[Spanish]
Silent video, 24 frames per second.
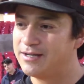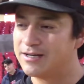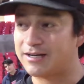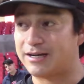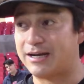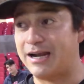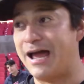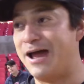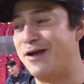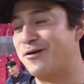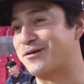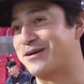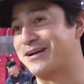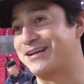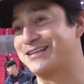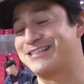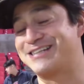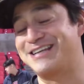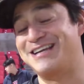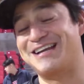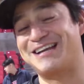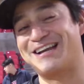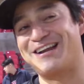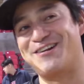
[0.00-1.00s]
Claro que
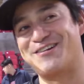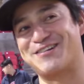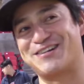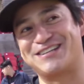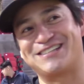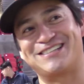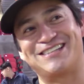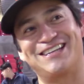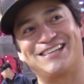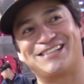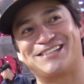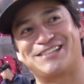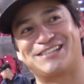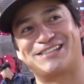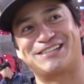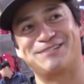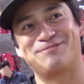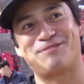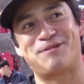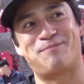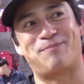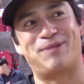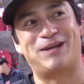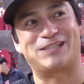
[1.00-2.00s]
sí, claro que sí, es,
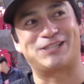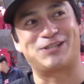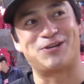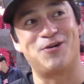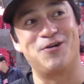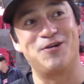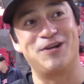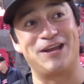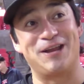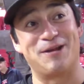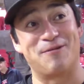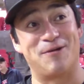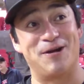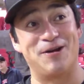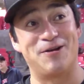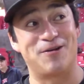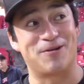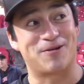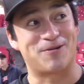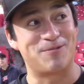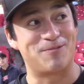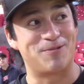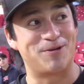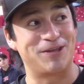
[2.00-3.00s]
mi pasión y
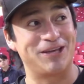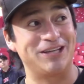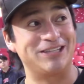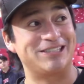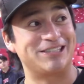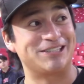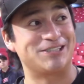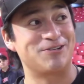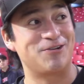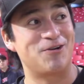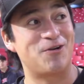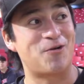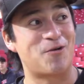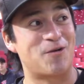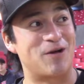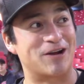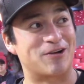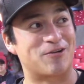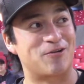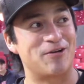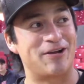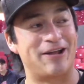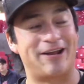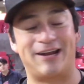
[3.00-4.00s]
bueno, como dices, ¿no? Jugar
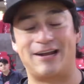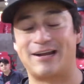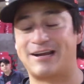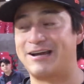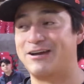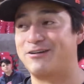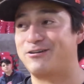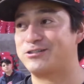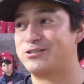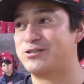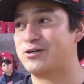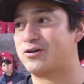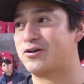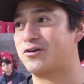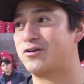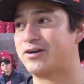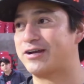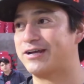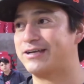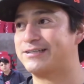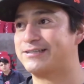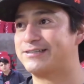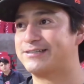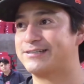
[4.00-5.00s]
con naranjeros yo creo
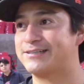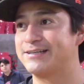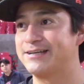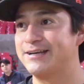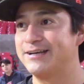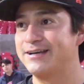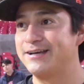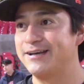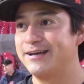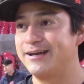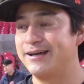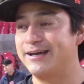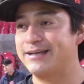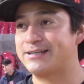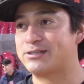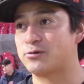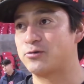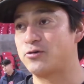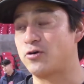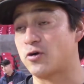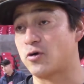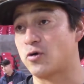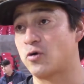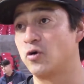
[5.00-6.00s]
que es, es
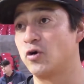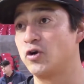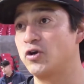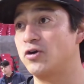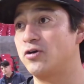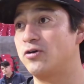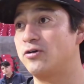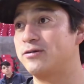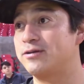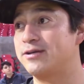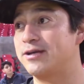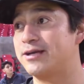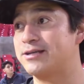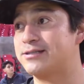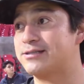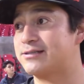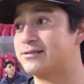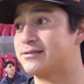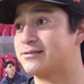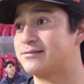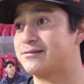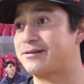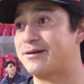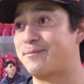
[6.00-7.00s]
un orgullo y
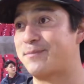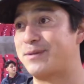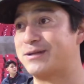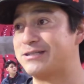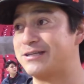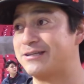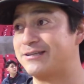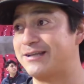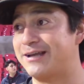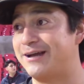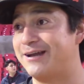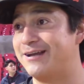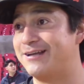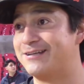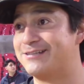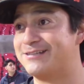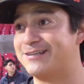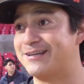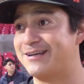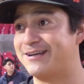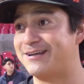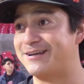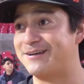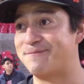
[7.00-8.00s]
es representar
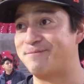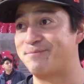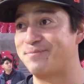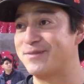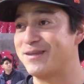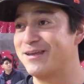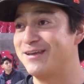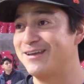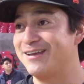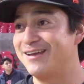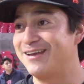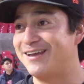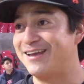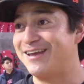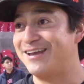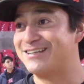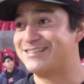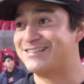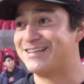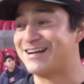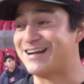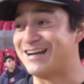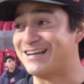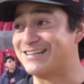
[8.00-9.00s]
este,
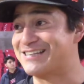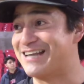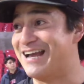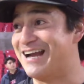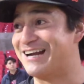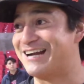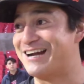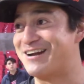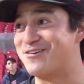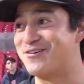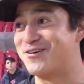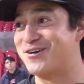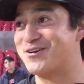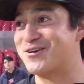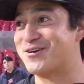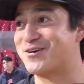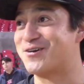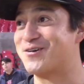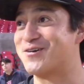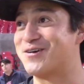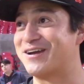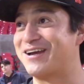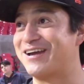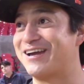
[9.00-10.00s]
esta casaca, ¿no? Yo
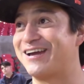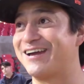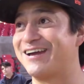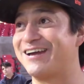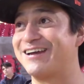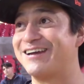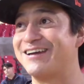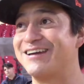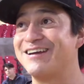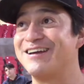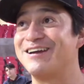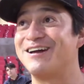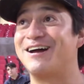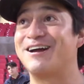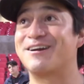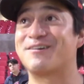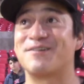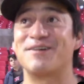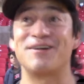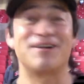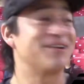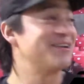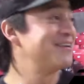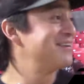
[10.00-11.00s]
creo que... Ay,
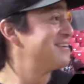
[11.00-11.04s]
cuidado.